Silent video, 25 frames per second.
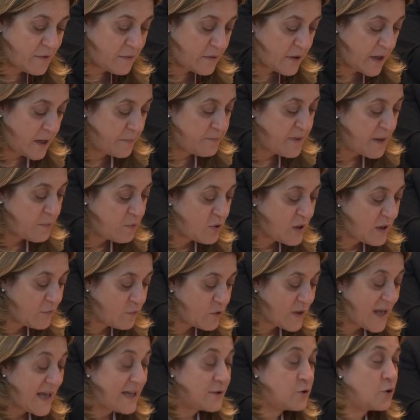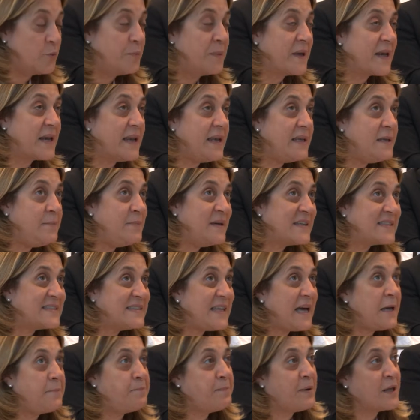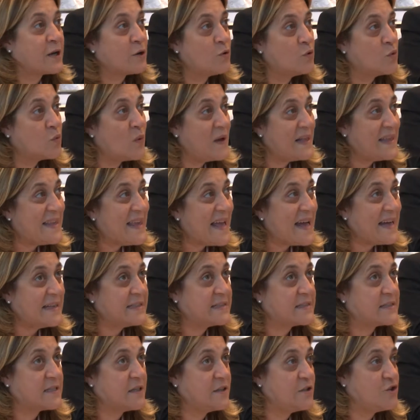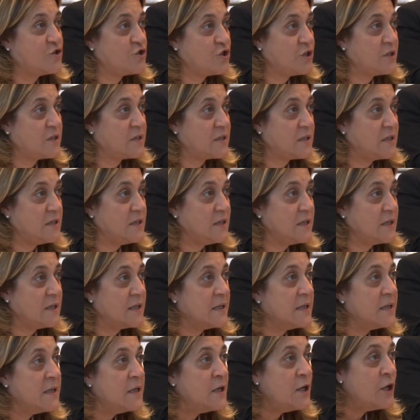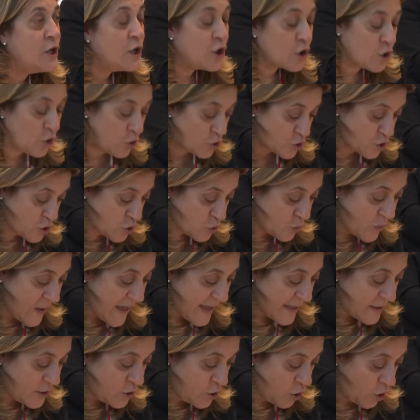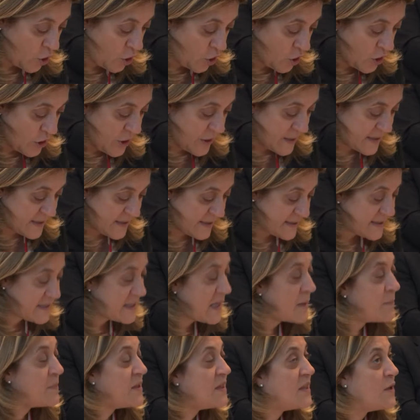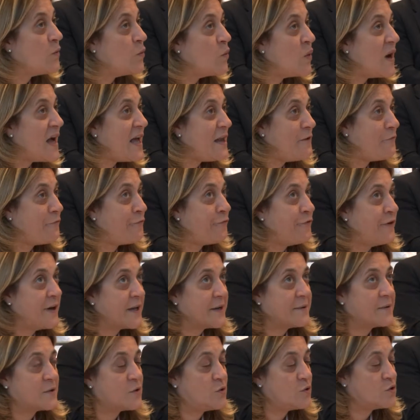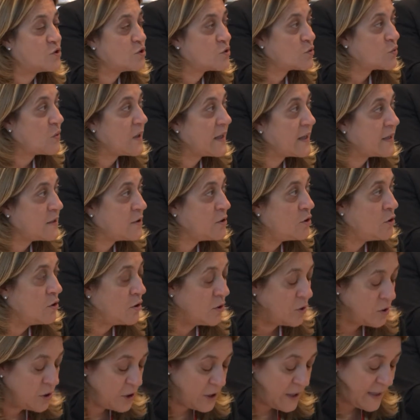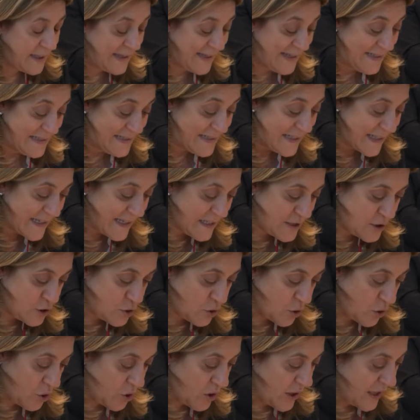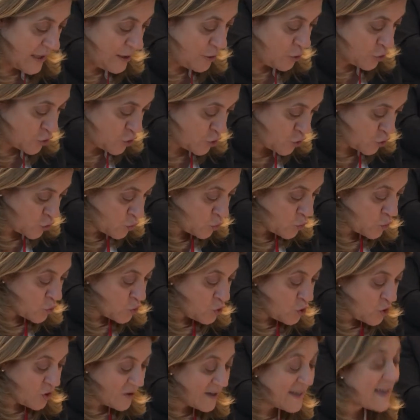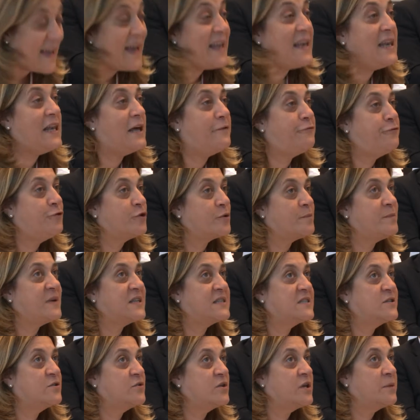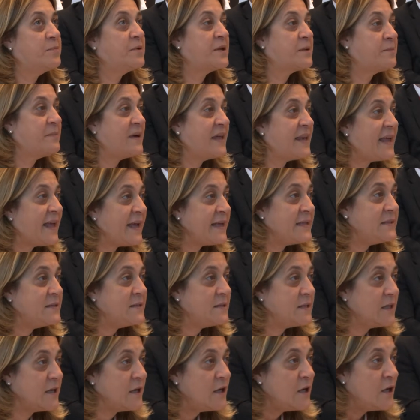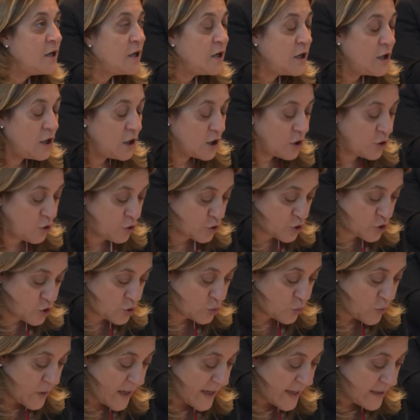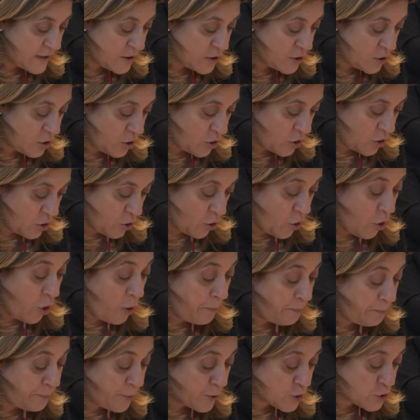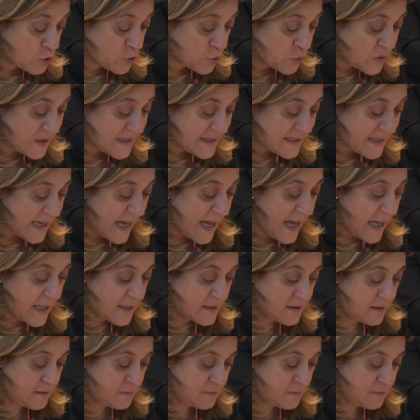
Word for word: abbiamo lavorato per la libertà e per l'uguaglianza dei cittadini costruendo sistemi di welfare, costruendo il diritto allo studio e alla formazione permanente, costruendo opportunità